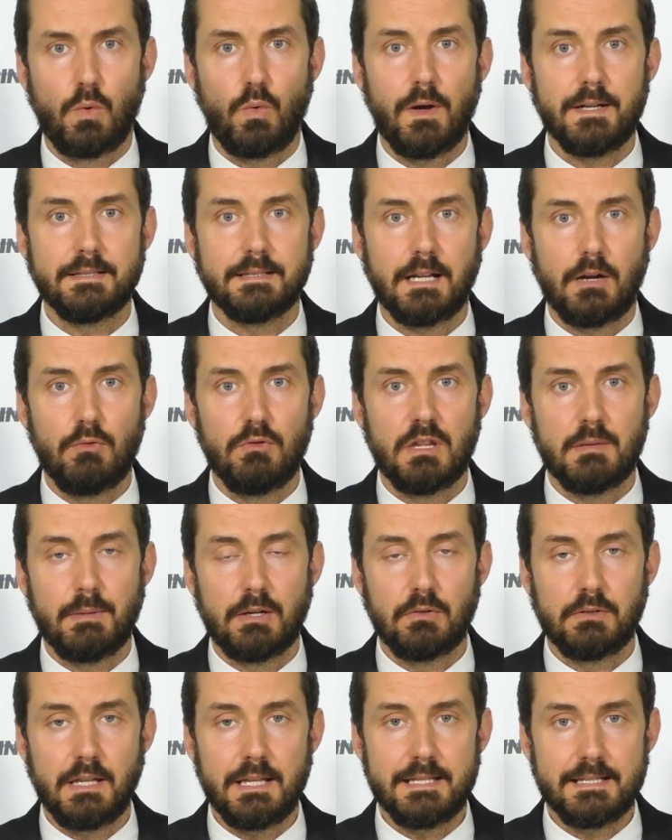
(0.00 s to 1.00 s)
Questa è l'ultima
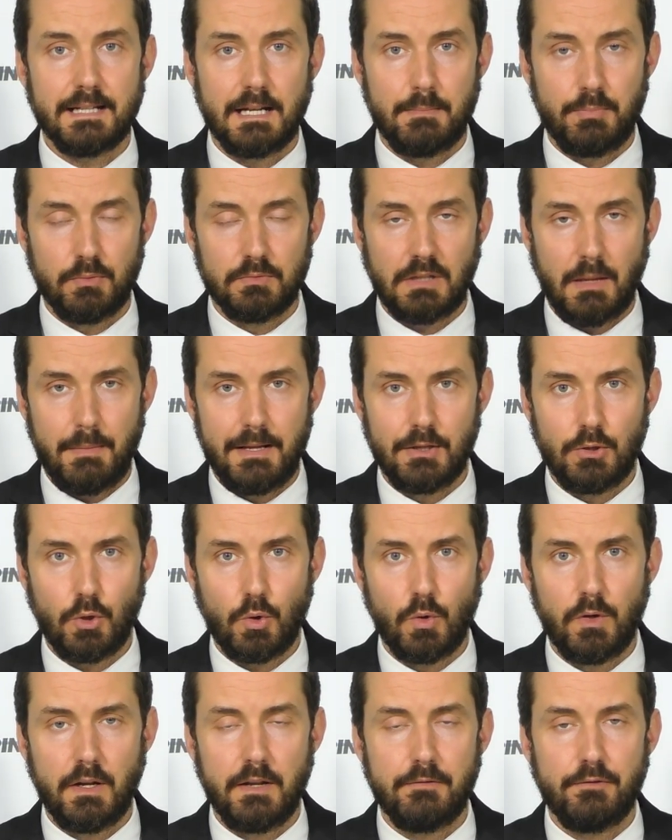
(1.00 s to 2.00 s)
notizia, l'appuntamento
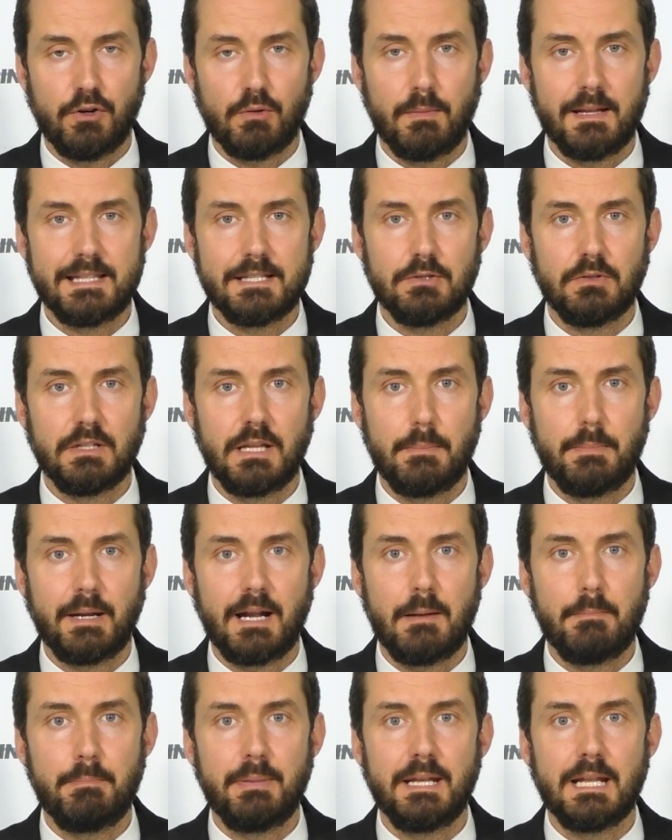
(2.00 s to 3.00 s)
con l'informazione di
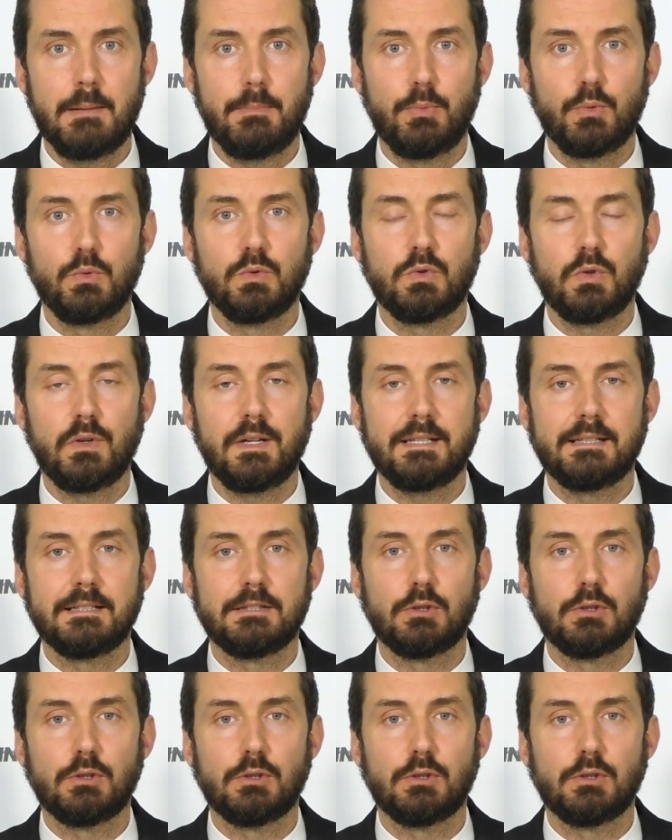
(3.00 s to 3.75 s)
prealpina.it